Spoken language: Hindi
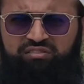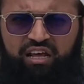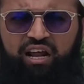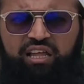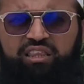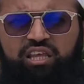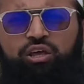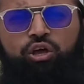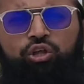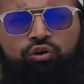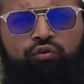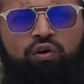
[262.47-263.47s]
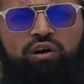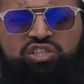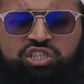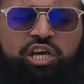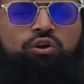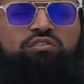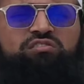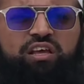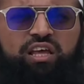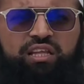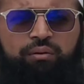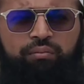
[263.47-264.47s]
सरहद थी तो वो शेरों
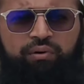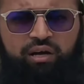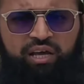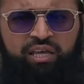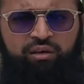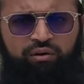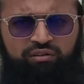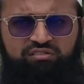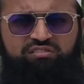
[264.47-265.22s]
से यानी कई